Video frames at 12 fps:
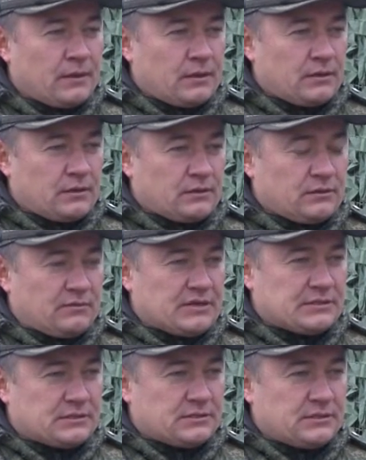
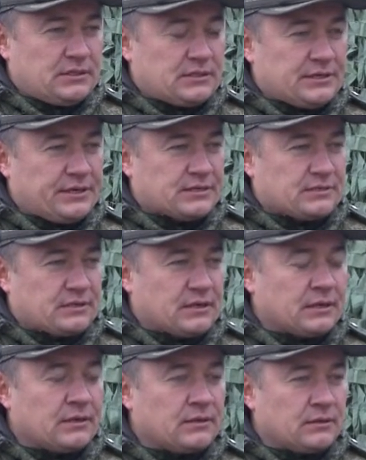20, э, силы и
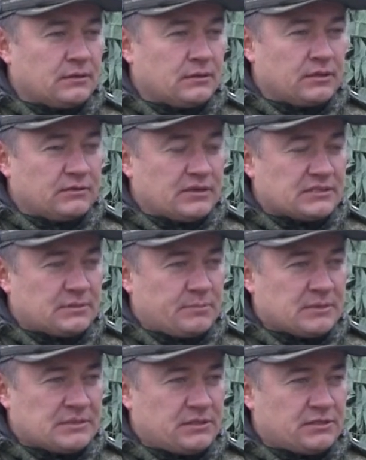средства ликвидации
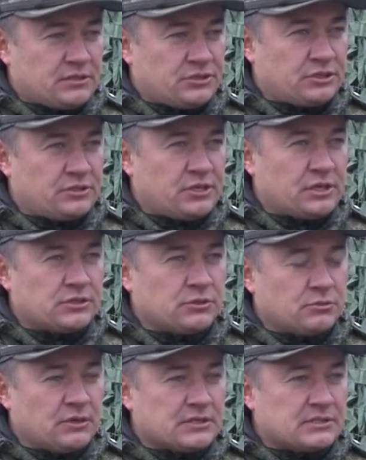последствий чрезвычайной
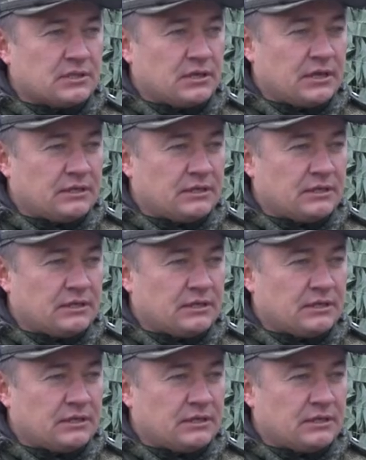ситуации